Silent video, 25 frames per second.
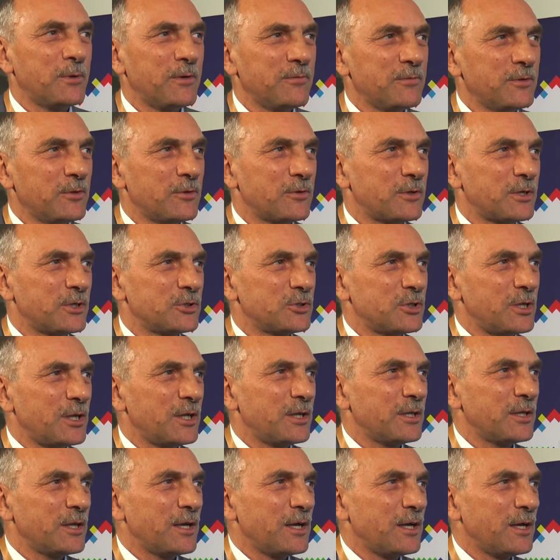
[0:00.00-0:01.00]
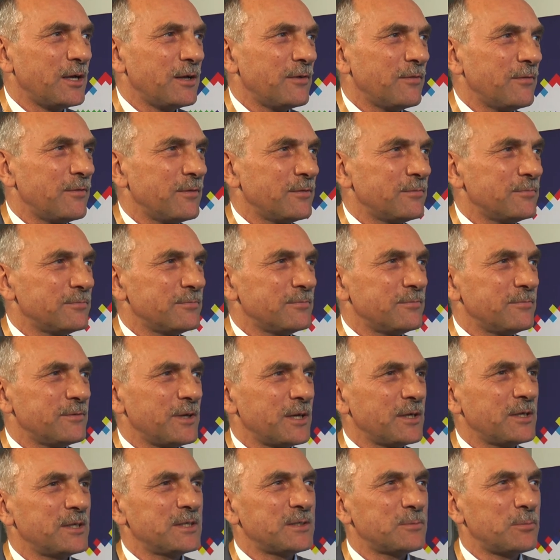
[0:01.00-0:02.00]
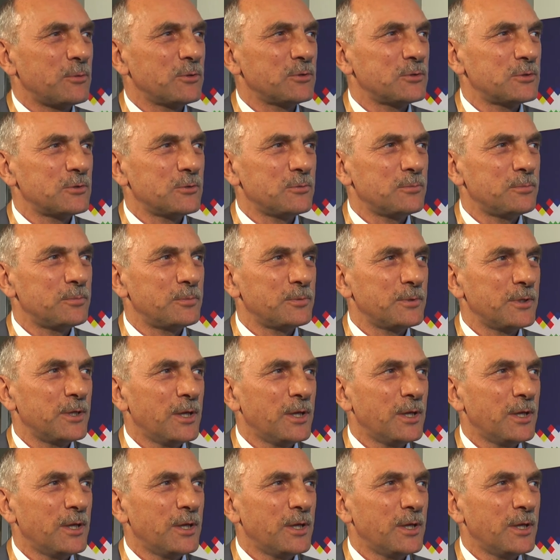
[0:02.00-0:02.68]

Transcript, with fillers: pewne określenia, yy, w jaki sposób